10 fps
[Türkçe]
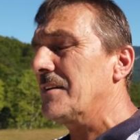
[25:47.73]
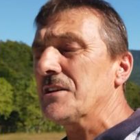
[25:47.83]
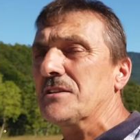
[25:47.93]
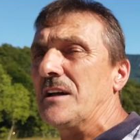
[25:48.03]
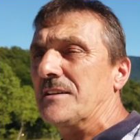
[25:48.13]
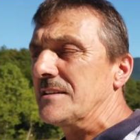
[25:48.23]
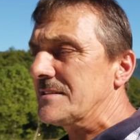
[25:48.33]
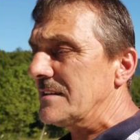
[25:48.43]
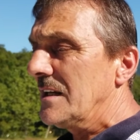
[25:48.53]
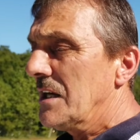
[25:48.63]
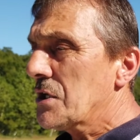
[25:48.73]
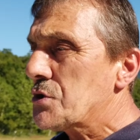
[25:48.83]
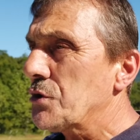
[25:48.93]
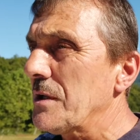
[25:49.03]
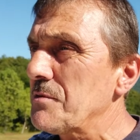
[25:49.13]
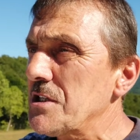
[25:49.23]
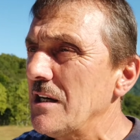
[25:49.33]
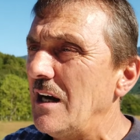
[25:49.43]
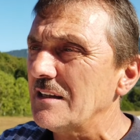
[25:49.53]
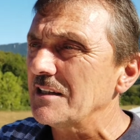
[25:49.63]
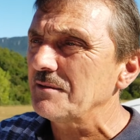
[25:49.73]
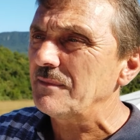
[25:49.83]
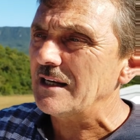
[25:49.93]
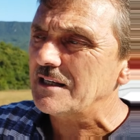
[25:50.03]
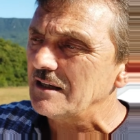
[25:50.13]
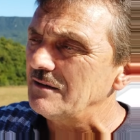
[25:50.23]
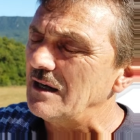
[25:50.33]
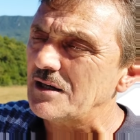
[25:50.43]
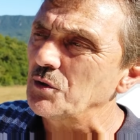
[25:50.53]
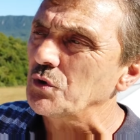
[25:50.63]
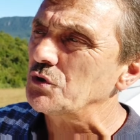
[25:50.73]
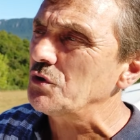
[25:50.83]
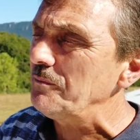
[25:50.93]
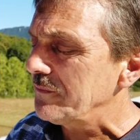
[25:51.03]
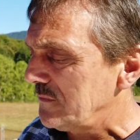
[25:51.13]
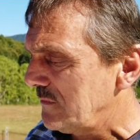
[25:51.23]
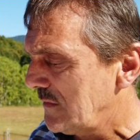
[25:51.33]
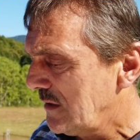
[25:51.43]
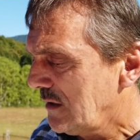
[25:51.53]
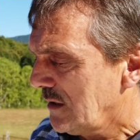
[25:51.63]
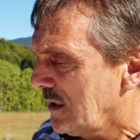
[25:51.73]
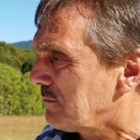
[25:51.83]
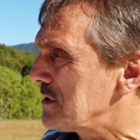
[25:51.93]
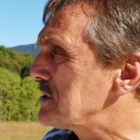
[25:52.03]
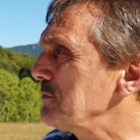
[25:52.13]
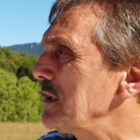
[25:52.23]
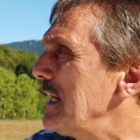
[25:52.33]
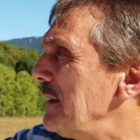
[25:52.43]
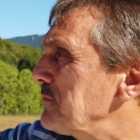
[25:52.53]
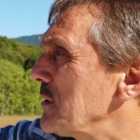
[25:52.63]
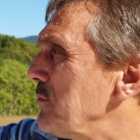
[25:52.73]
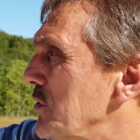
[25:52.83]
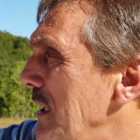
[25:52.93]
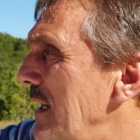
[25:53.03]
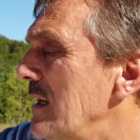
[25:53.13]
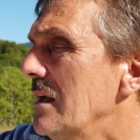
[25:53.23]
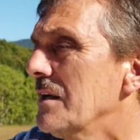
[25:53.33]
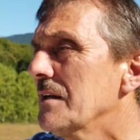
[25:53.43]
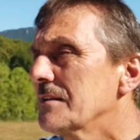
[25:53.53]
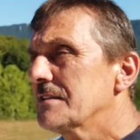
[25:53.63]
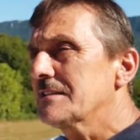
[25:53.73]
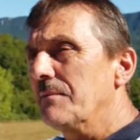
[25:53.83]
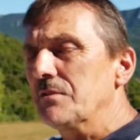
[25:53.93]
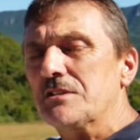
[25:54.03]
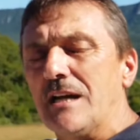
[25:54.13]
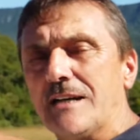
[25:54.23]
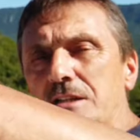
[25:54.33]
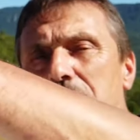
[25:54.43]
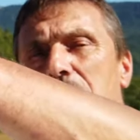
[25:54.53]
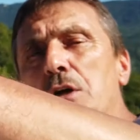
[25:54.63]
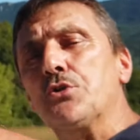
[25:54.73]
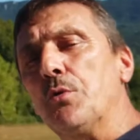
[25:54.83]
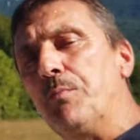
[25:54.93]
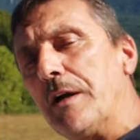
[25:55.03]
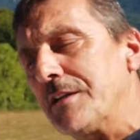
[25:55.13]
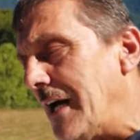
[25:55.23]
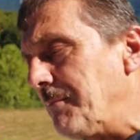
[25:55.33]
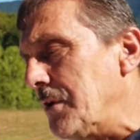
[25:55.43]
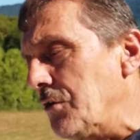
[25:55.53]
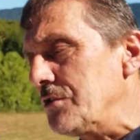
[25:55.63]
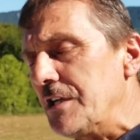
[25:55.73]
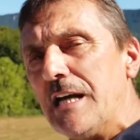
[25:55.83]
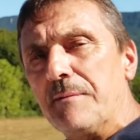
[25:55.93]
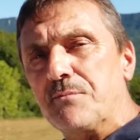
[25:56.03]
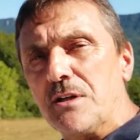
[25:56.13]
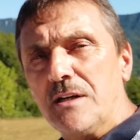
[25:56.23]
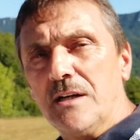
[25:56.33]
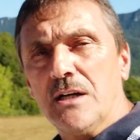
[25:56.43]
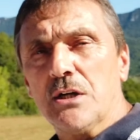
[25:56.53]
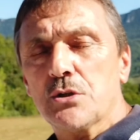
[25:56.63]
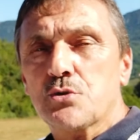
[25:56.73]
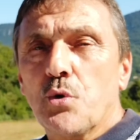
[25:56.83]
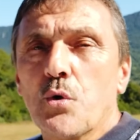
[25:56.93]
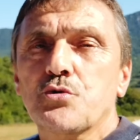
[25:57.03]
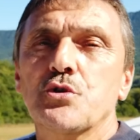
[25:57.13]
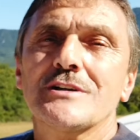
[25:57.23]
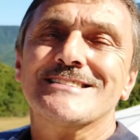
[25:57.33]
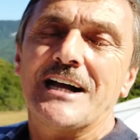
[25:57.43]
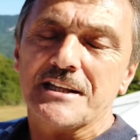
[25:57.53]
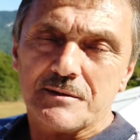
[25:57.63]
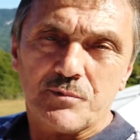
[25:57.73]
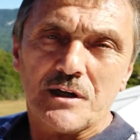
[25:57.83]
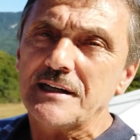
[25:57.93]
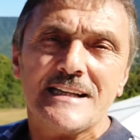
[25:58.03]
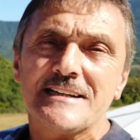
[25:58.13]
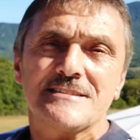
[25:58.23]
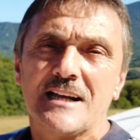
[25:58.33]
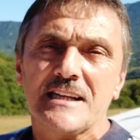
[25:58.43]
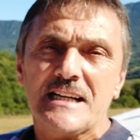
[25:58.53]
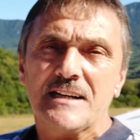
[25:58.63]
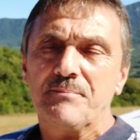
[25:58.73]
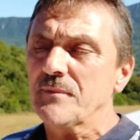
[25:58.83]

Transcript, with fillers: hakikate taktırsın. Şurada bir şeyi atladım belki, belki unuttum. Biz şimdi ne yaptık burada? Sistemimizi taktık. Tüpleri takmadan önce ne yaptık? Soğuk suyu saldık buna. Neden saldık?